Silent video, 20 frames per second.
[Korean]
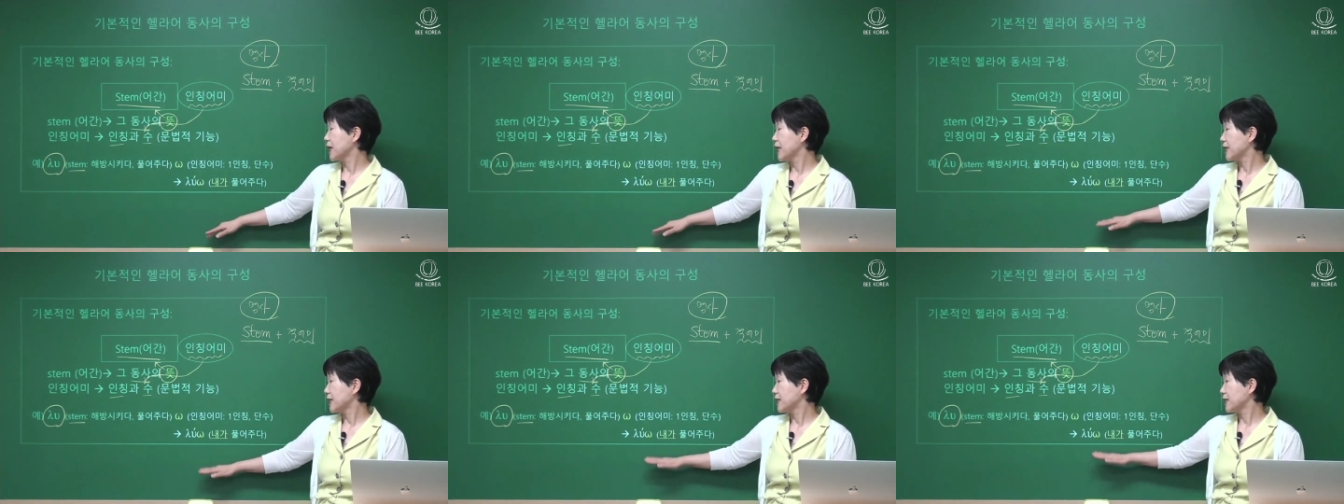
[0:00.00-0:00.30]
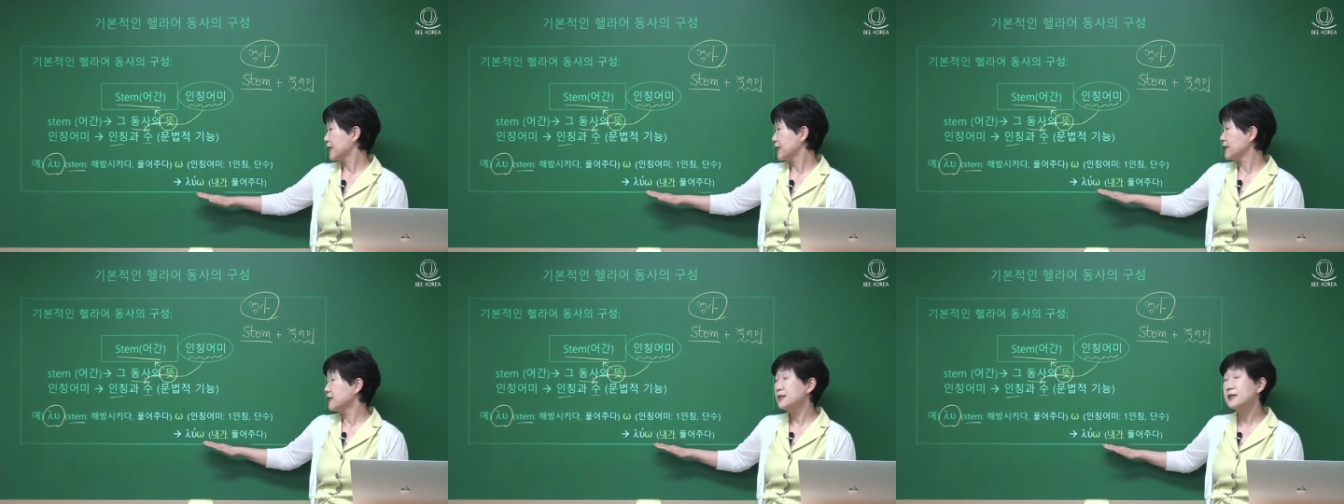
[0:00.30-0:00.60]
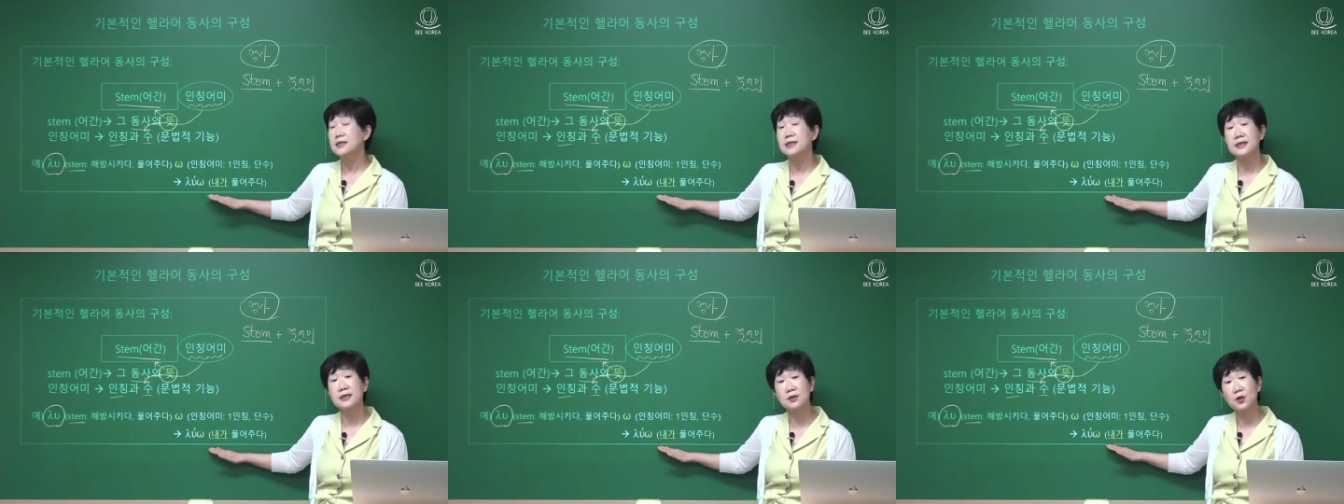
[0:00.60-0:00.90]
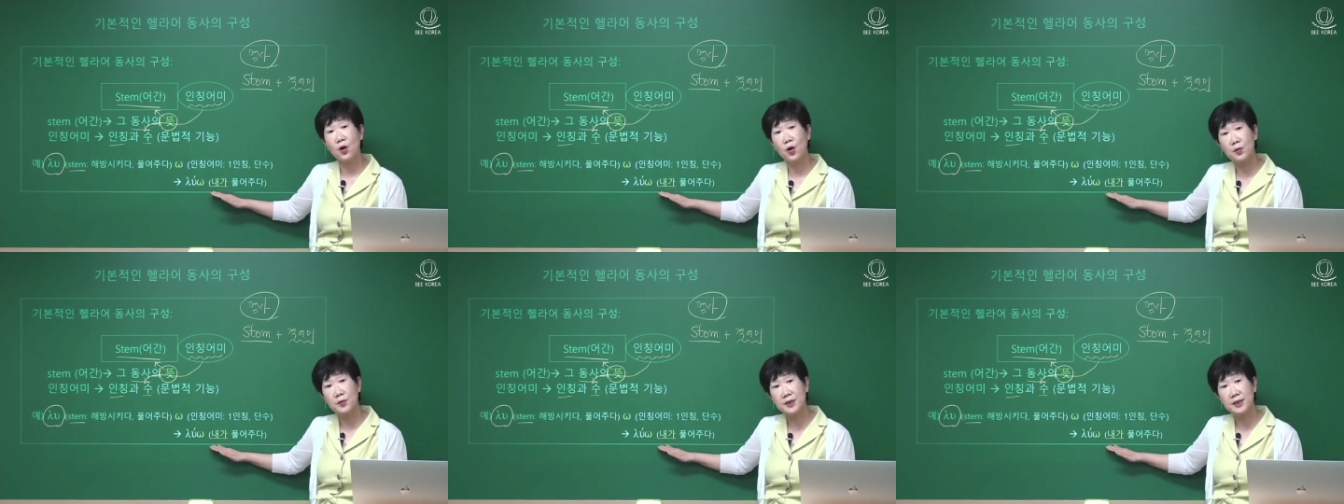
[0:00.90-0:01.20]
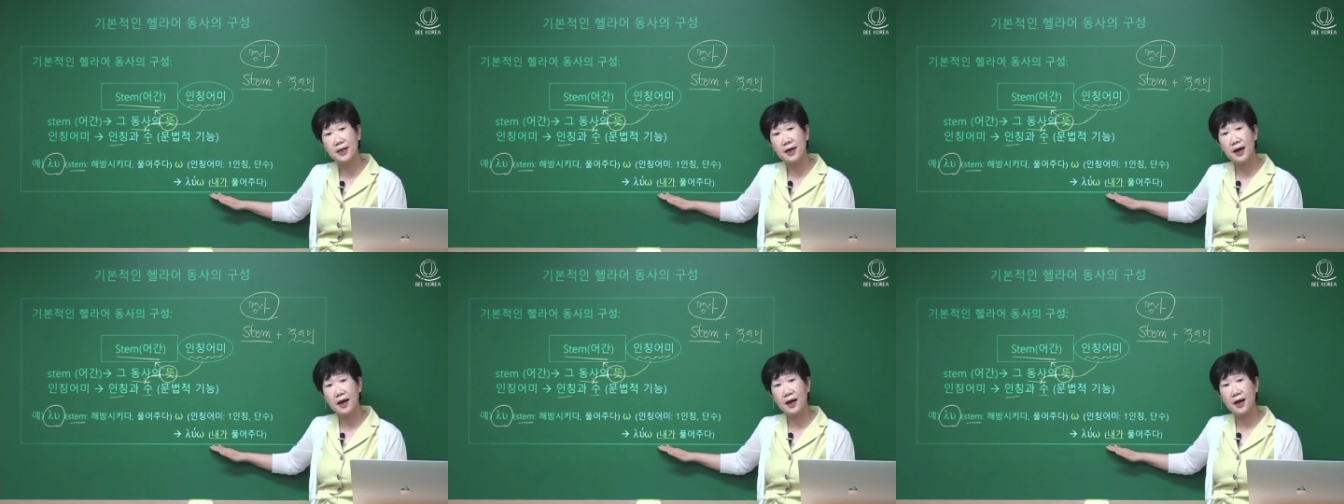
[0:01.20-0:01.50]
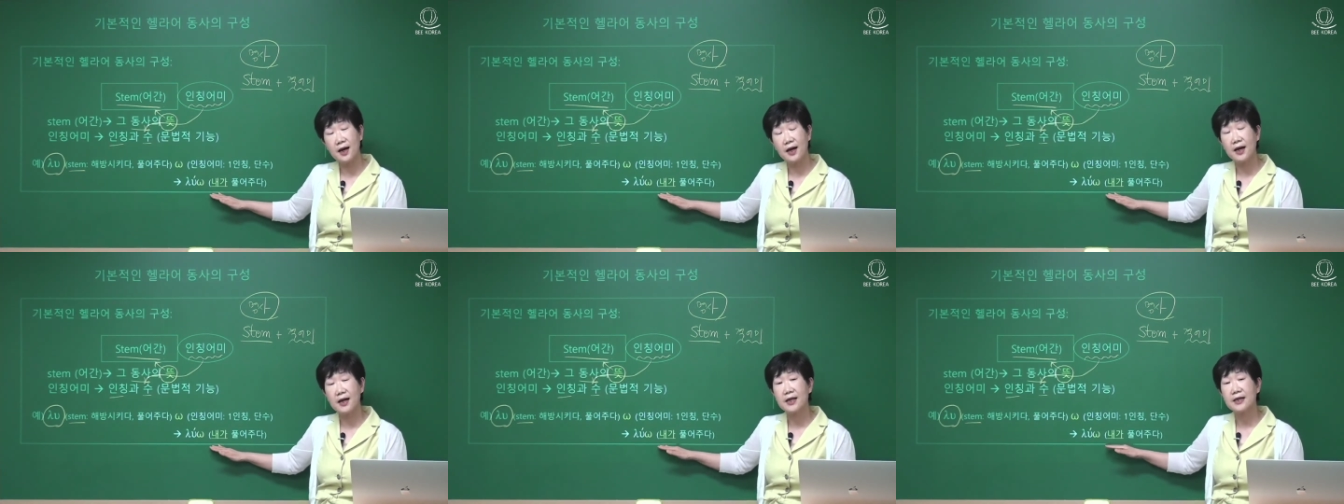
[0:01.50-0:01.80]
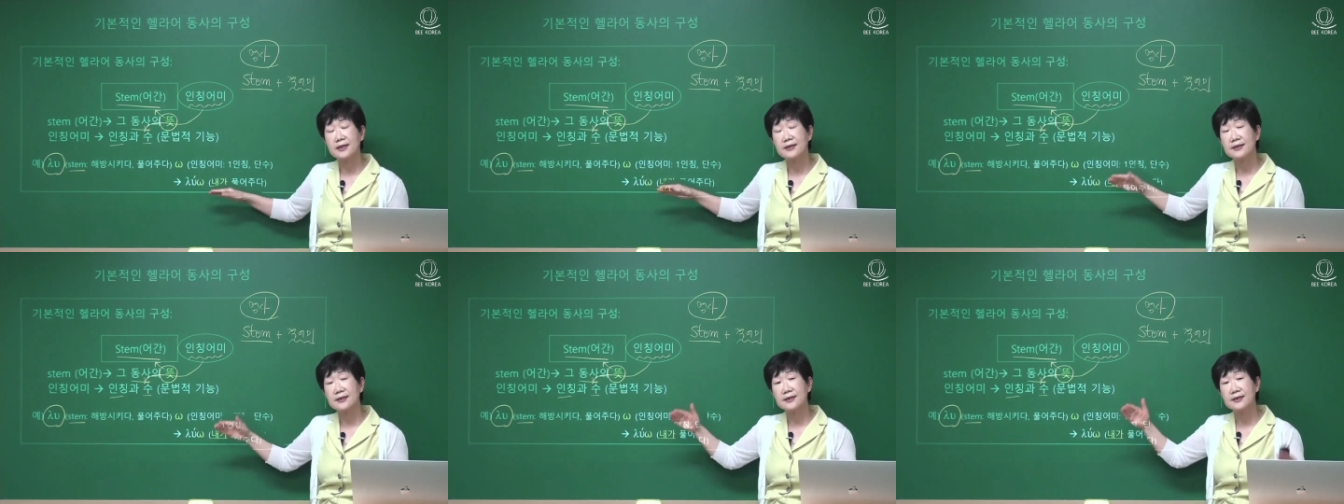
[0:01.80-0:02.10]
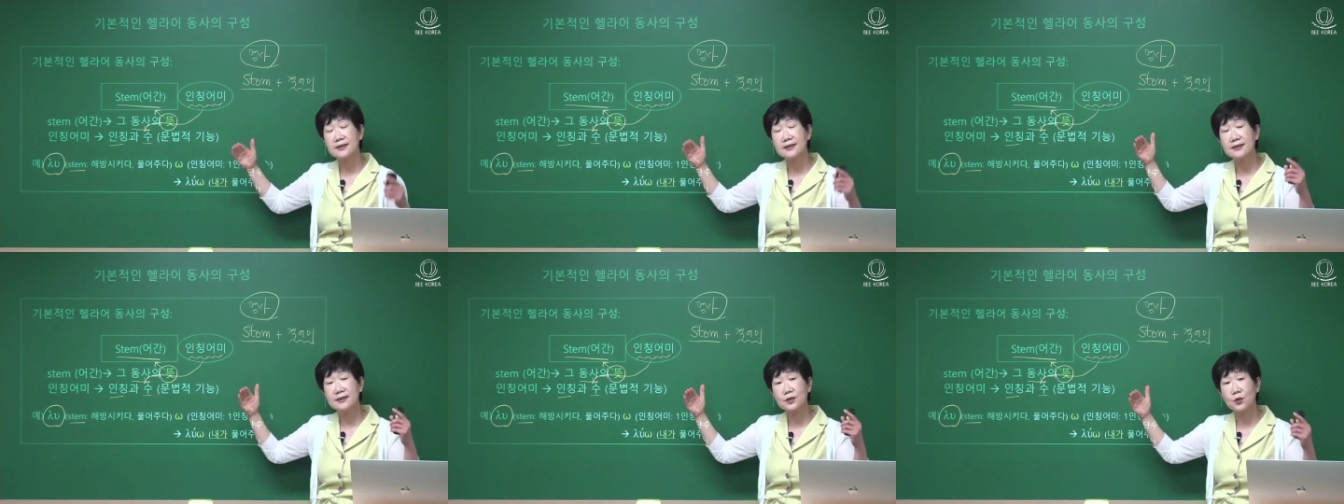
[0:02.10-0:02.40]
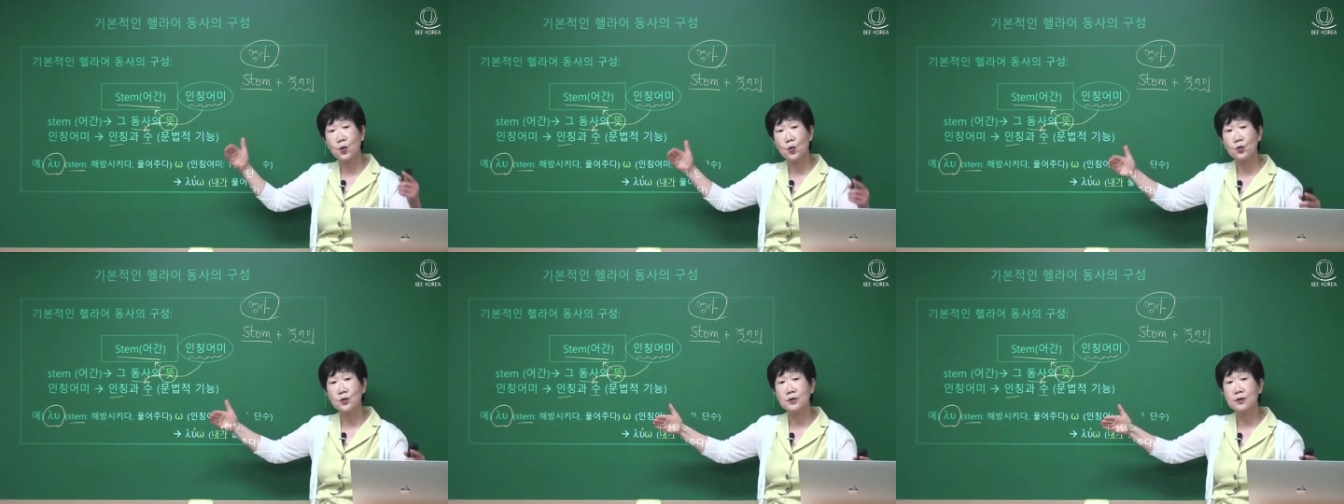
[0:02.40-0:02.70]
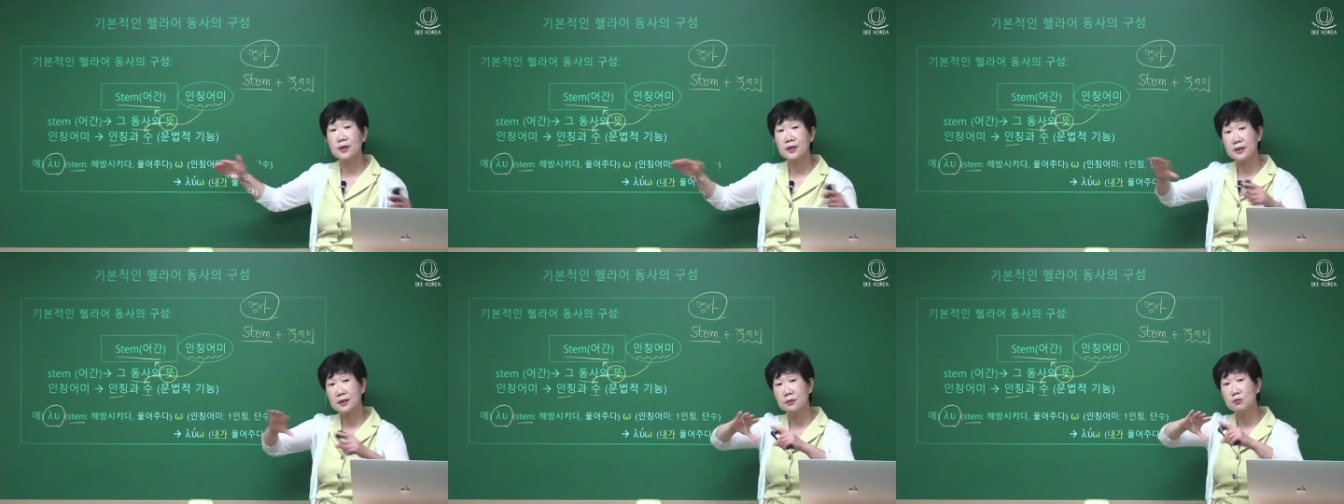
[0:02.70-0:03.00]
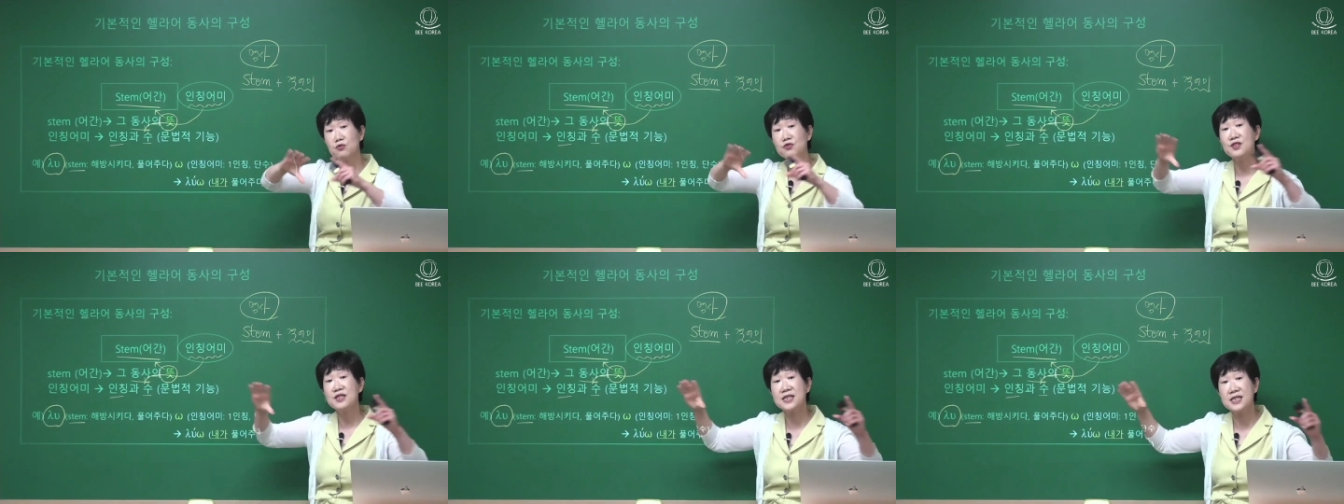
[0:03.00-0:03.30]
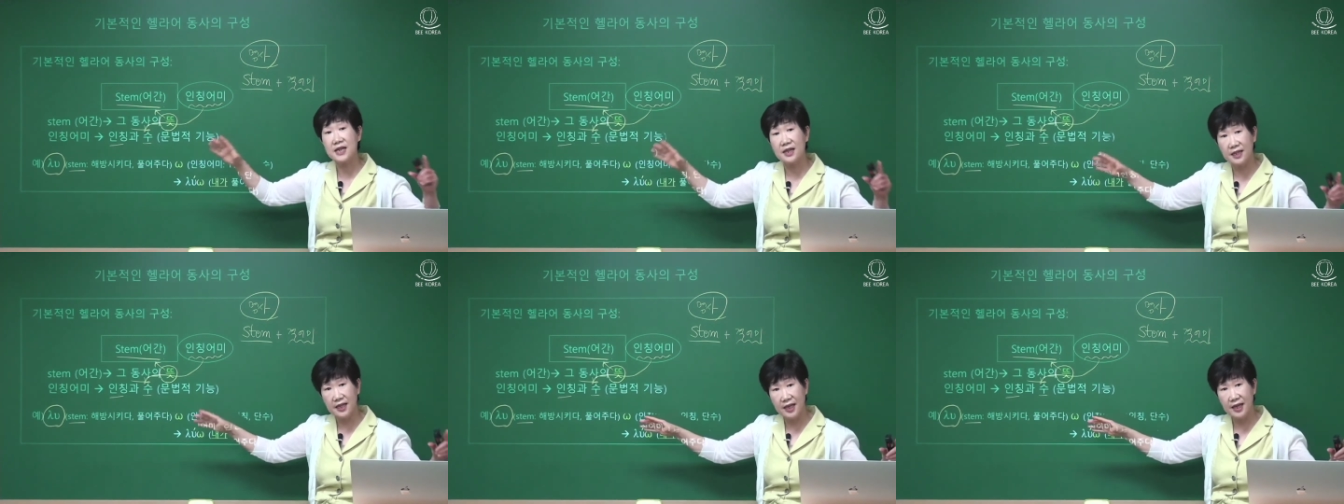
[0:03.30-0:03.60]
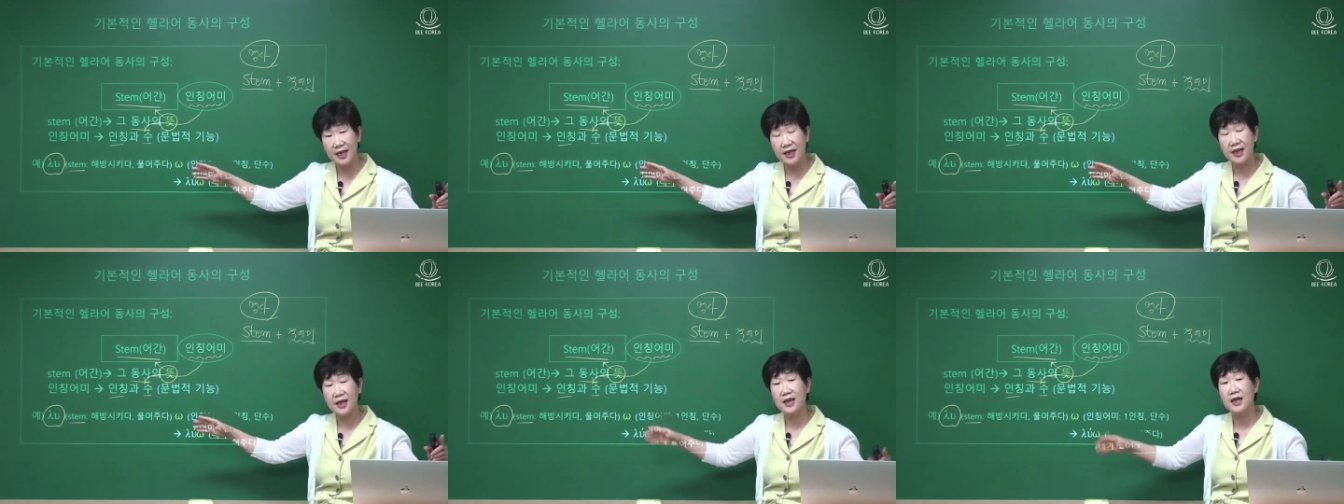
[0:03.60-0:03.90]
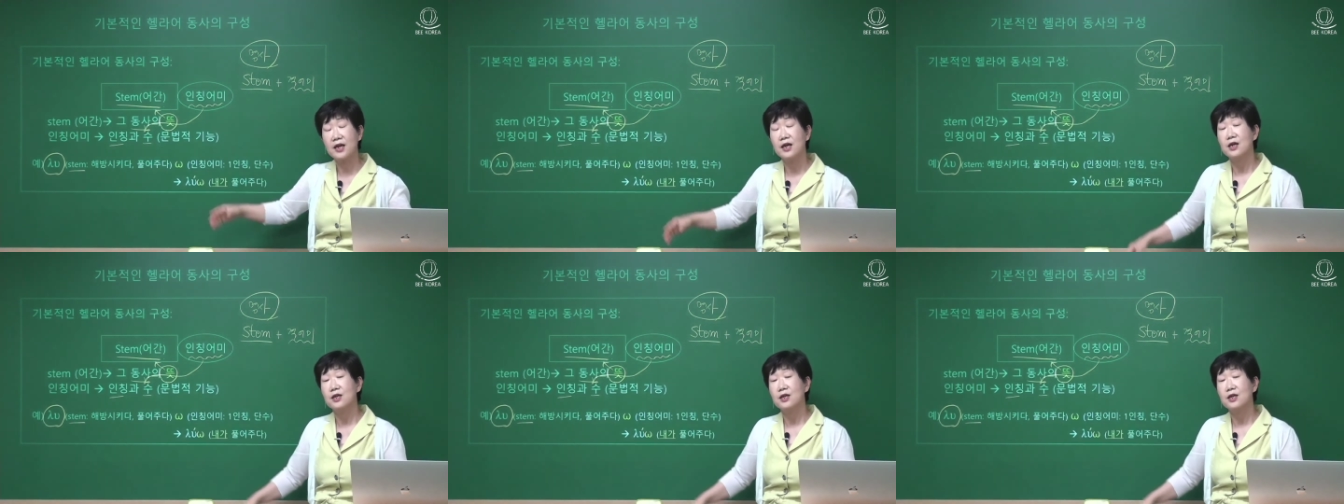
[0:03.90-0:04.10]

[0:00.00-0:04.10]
이 인칭 어미가 그, 동, 어, 그 문장의